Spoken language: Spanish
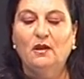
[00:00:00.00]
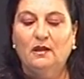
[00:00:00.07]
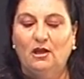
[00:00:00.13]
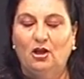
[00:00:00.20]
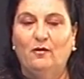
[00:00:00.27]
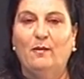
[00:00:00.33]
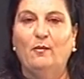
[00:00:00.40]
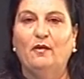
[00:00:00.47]

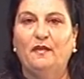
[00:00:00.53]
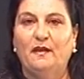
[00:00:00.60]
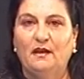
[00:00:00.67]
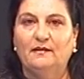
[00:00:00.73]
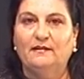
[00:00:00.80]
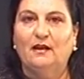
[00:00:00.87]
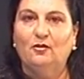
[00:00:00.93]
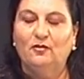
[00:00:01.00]
que lo vamos a hacer en
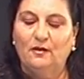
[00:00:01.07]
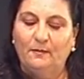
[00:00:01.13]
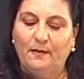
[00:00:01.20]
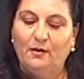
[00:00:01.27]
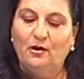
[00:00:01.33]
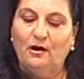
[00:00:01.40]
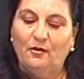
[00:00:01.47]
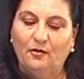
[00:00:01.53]
el salón de
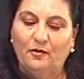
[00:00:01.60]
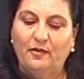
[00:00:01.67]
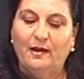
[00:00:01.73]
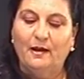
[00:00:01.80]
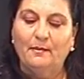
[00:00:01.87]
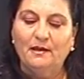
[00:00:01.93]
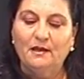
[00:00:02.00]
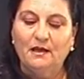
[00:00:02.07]
pleno a las 12 de
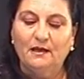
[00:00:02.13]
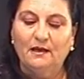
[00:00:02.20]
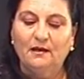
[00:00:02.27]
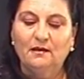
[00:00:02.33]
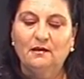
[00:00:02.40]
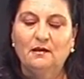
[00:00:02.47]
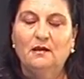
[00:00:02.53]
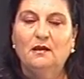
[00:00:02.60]
la mañana
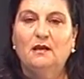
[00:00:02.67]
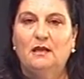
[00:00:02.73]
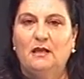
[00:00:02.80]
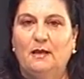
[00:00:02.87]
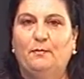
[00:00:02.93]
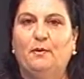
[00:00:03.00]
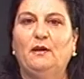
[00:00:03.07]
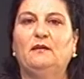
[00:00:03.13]
y
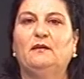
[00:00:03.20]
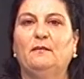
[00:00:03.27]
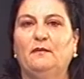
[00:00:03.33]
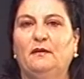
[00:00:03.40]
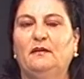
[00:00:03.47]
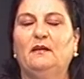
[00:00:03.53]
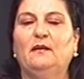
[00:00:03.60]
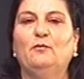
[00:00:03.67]
después
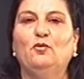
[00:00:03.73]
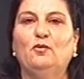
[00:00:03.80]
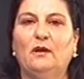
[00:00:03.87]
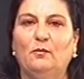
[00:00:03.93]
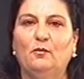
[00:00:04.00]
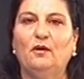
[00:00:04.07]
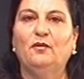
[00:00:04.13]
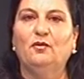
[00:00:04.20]
también tenemos un
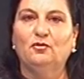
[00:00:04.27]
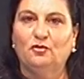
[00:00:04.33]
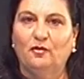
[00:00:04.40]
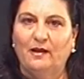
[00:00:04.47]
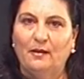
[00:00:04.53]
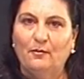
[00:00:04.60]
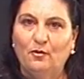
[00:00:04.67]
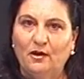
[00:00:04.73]
almuerzo con
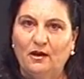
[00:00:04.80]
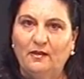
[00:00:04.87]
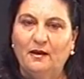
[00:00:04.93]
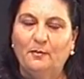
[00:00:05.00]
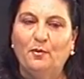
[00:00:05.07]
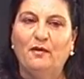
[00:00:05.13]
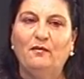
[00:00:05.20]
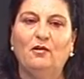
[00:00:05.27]
todas las mujeres
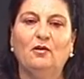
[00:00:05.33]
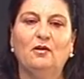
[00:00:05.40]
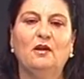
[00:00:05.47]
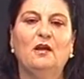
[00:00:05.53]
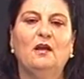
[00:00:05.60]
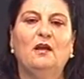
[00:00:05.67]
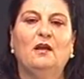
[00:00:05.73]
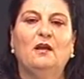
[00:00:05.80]
del pueblo,
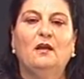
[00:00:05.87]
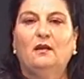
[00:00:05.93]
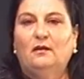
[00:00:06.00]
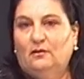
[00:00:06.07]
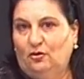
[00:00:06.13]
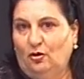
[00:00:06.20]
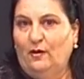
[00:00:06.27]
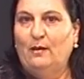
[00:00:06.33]

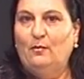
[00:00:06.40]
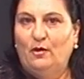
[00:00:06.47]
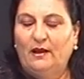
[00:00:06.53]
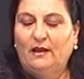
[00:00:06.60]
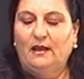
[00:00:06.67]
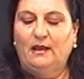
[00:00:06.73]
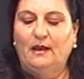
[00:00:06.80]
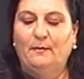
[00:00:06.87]
todas las
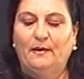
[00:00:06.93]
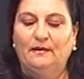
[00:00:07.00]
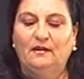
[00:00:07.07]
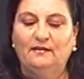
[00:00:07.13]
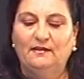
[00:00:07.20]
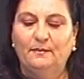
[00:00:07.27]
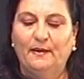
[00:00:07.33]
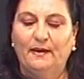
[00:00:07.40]
mujeres que quieran
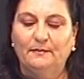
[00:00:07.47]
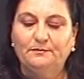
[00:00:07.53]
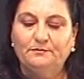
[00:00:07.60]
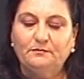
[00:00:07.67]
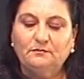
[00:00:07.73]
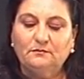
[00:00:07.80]
participar.